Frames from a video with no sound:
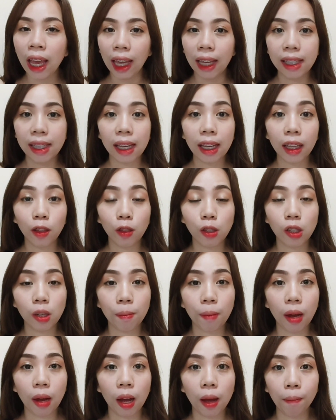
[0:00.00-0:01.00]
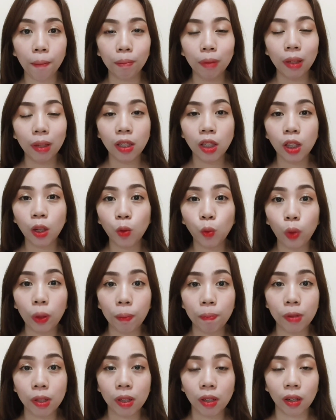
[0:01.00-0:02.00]
Isa ito sa mga bleaching
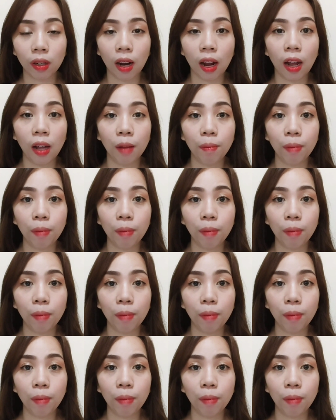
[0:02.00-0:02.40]
whip scrub